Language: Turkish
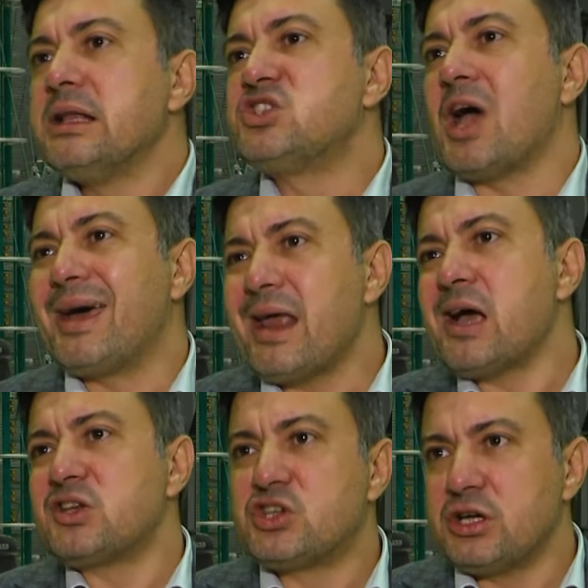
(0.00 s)
Cari
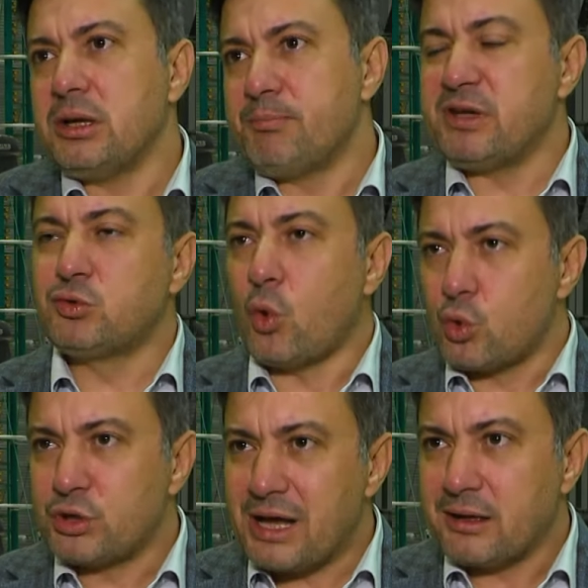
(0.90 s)
açığı bir
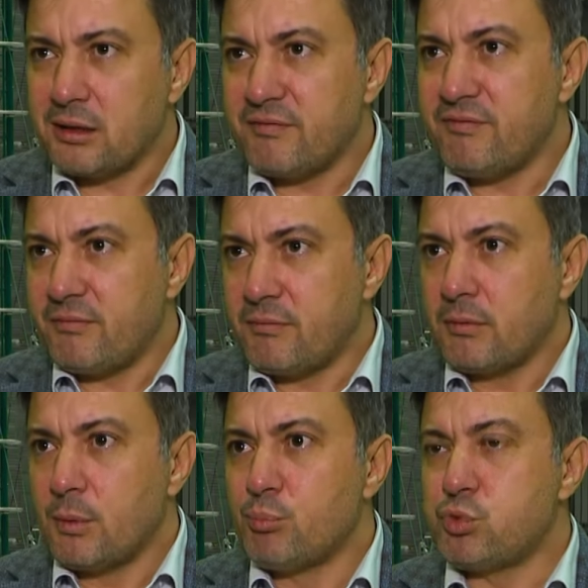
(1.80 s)
doğrudan
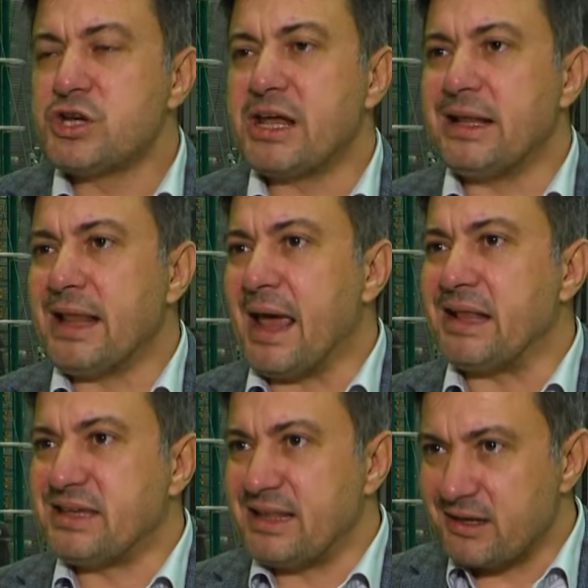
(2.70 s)
bu şekilde
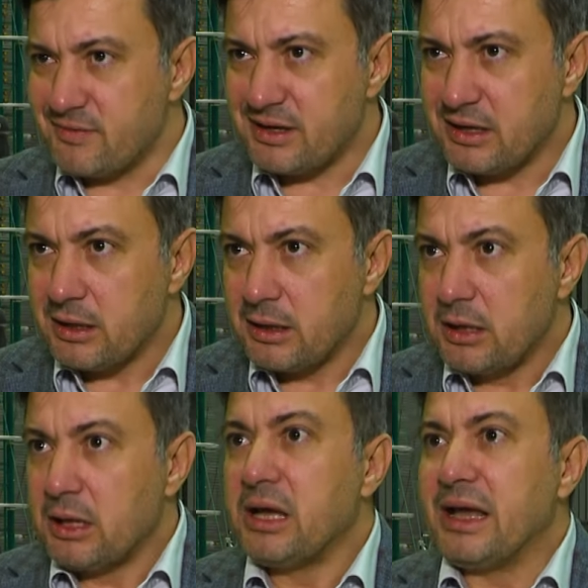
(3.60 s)
etkileri var.
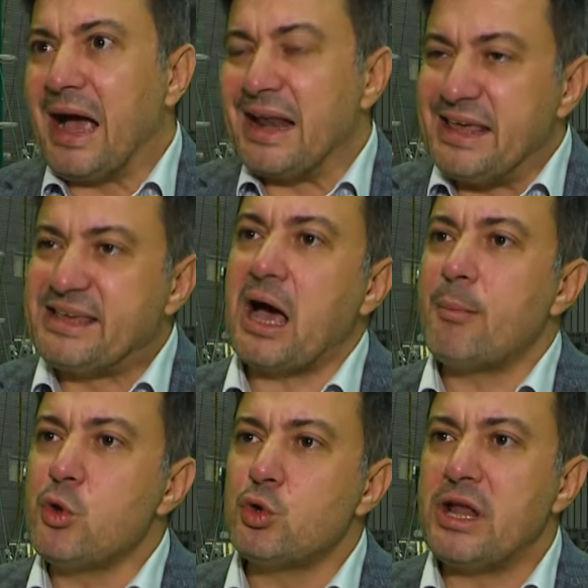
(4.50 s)
Yani
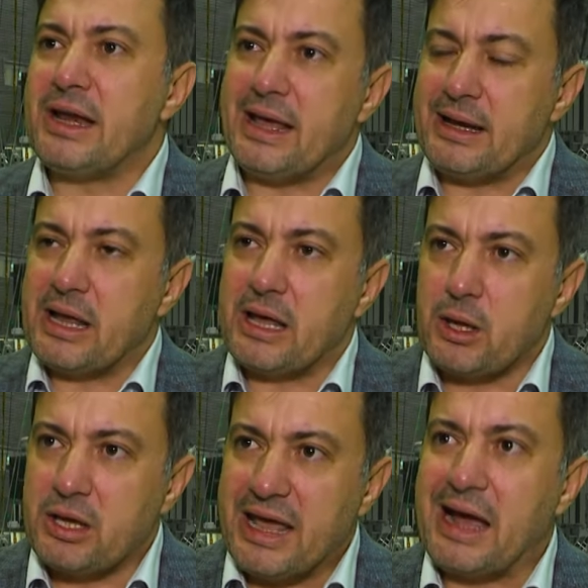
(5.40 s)
ikame ürünlerini yerine
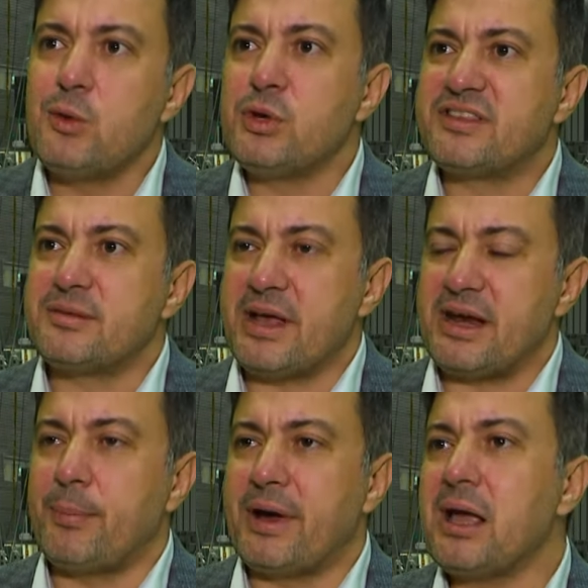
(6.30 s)
yerli üretimler
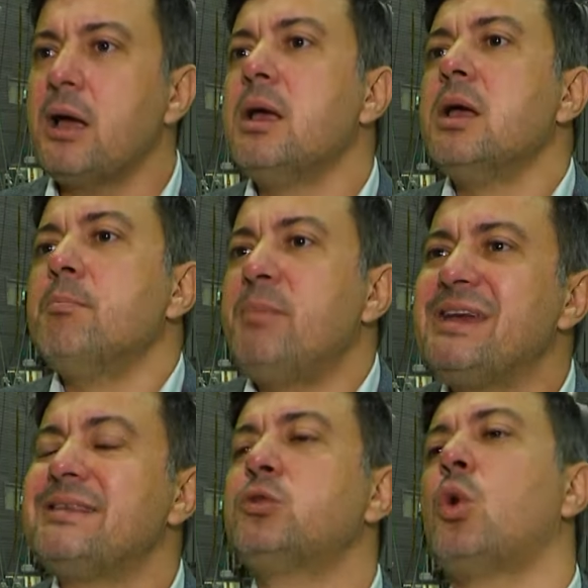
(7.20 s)
yaparak
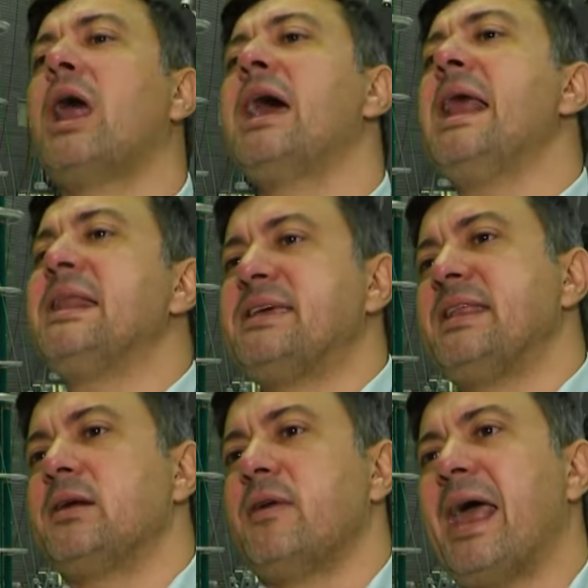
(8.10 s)
bir de dolaylı
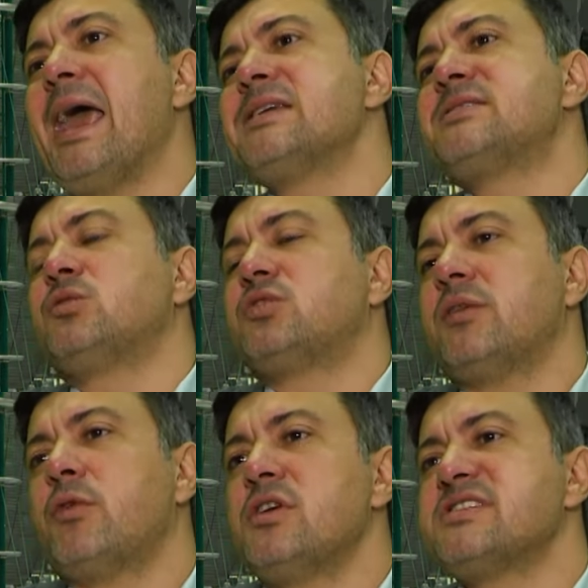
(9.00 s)
etkileri var. Eğer siz
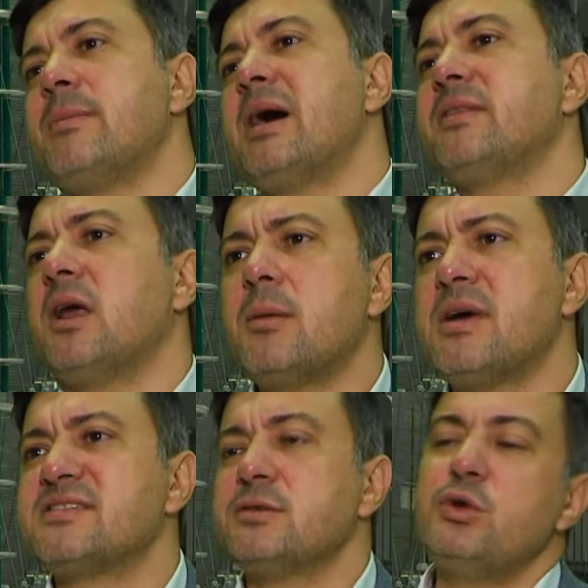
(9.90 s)
trafoyu zamanda
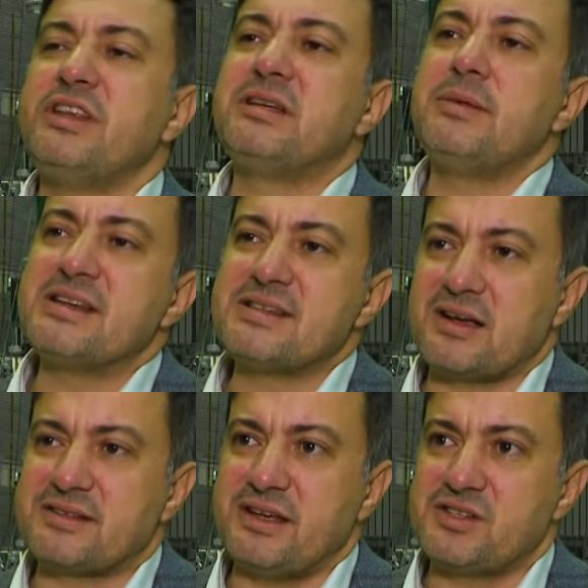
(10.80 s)
alamazsanız üretimleriniz
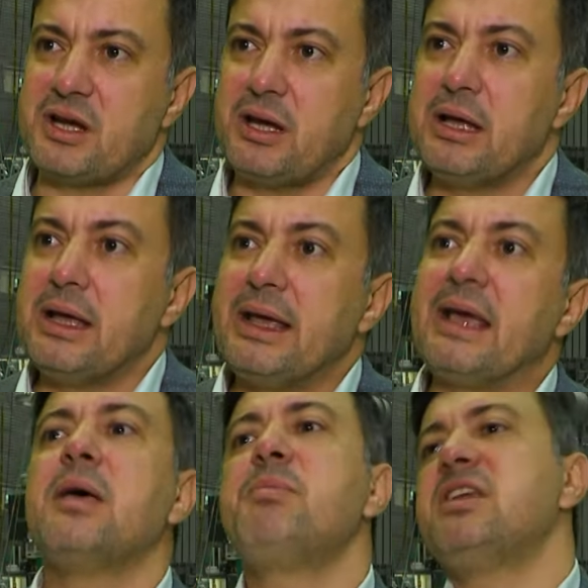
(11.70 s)
aksayacak.
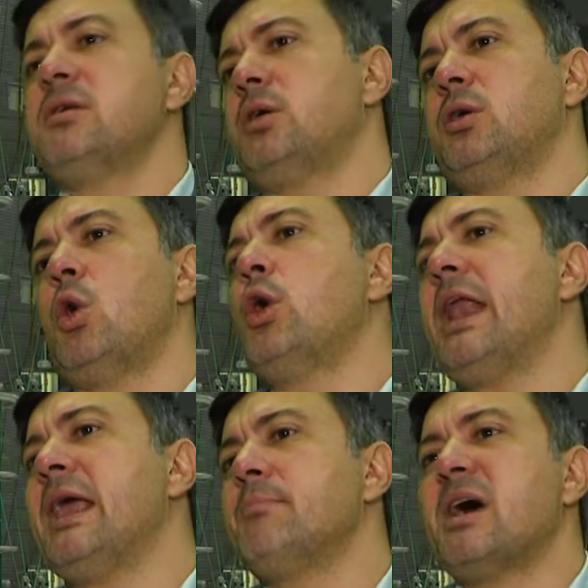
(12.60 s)
Ya da bir e,
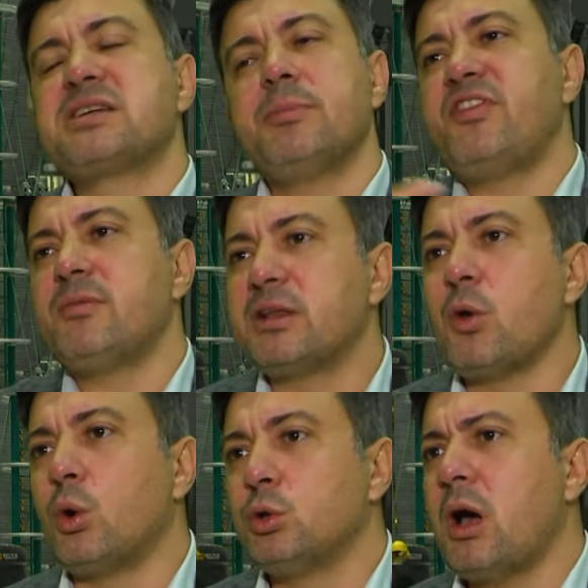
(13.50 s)
örneğin başka bir firmada
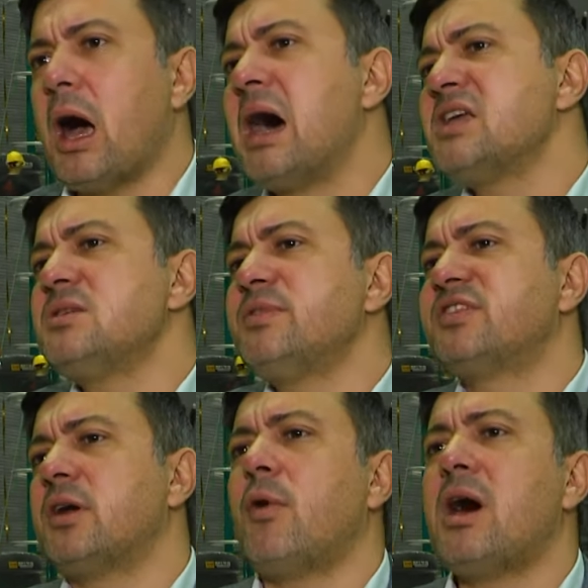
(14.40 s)
oldu. Acil bir
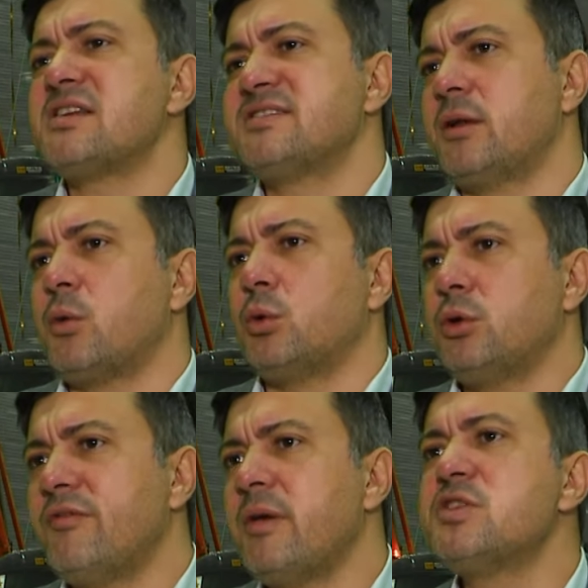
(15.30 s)
trafo arızaları
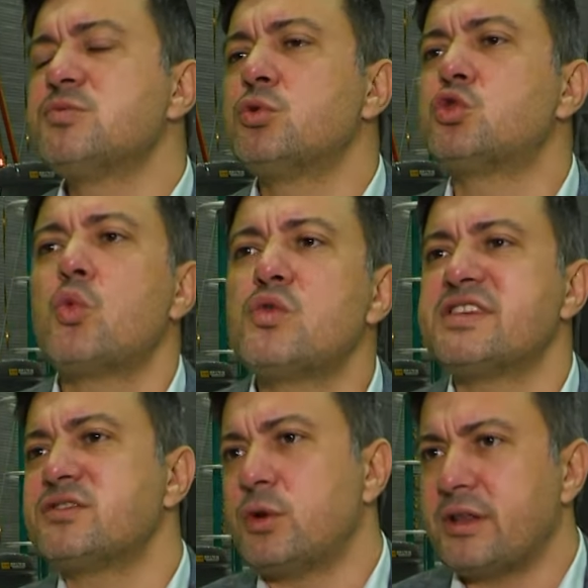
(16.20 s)
oldu ve biz bunu çok
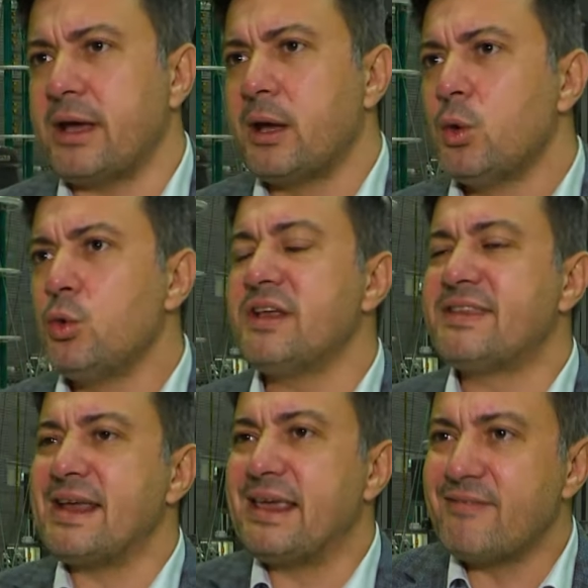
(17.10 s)
kısa sürede
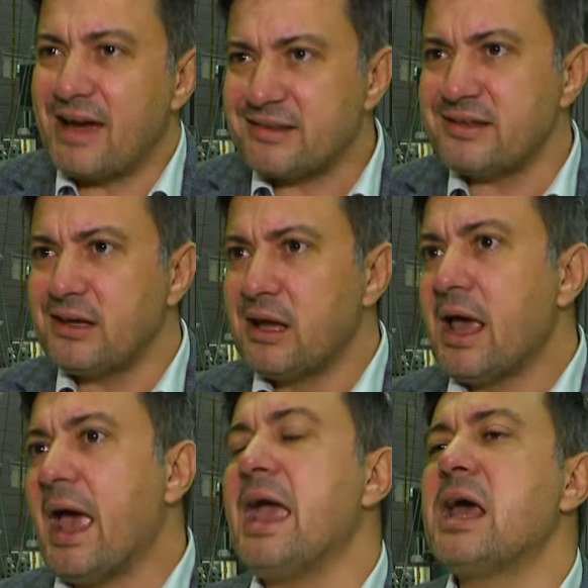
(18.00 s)
üreterek verdik.
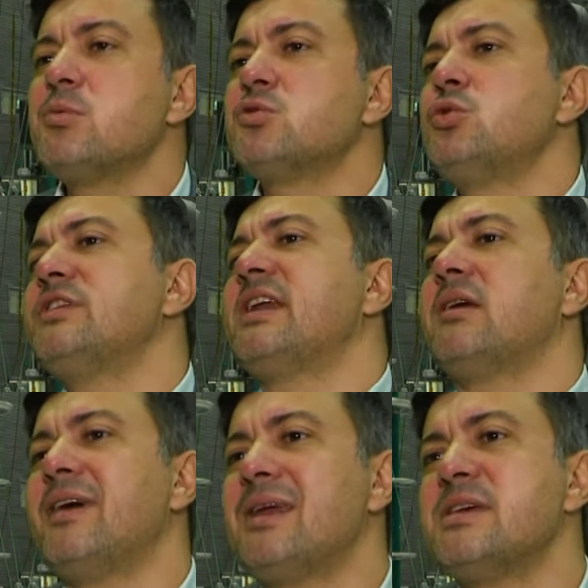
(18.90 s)
Eğer bunu
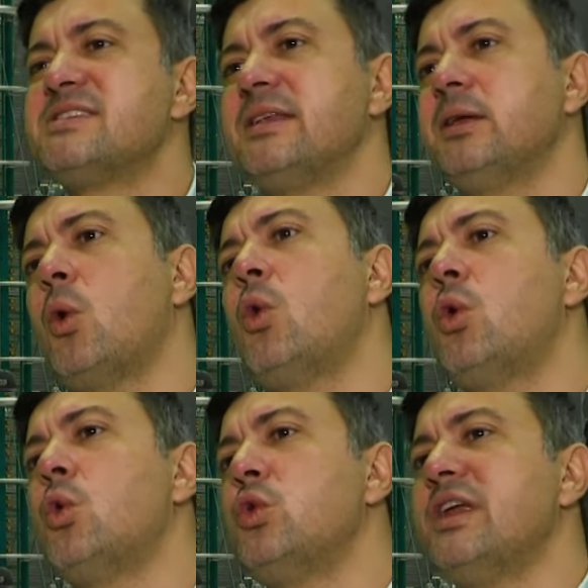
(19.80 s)
üreterek veremeseydik
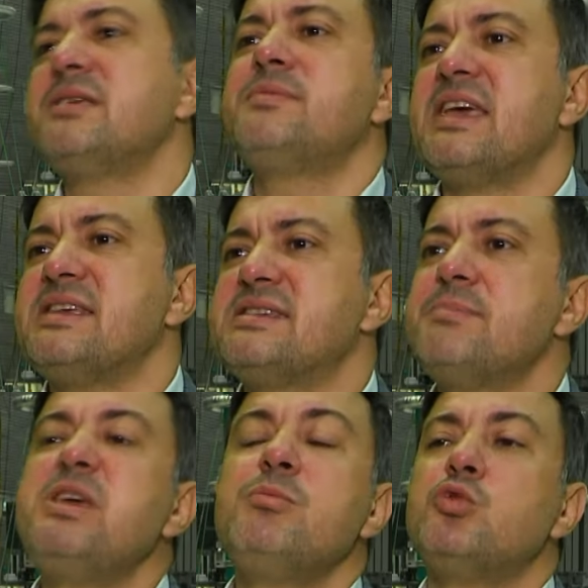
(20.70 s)
o üretim tesisi
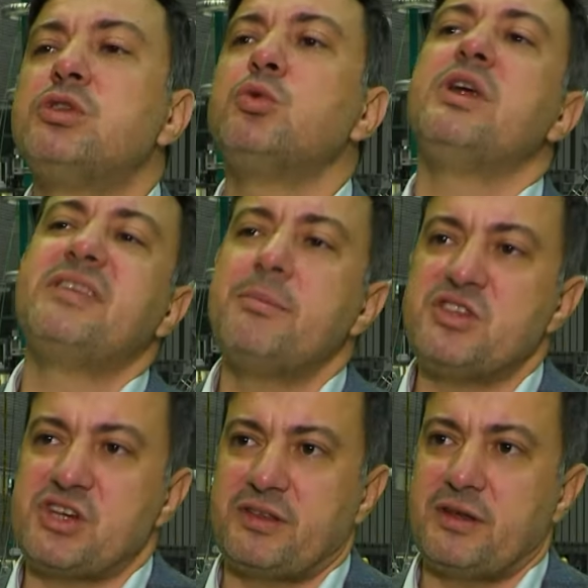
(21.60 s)
bir müddet
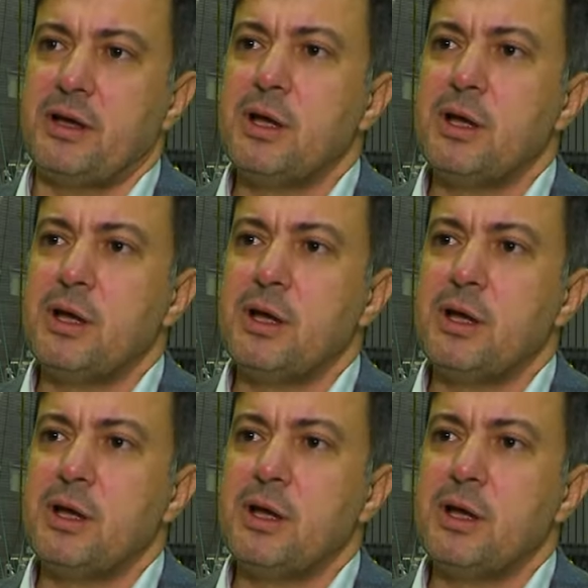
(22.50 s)
üretemeyecekti.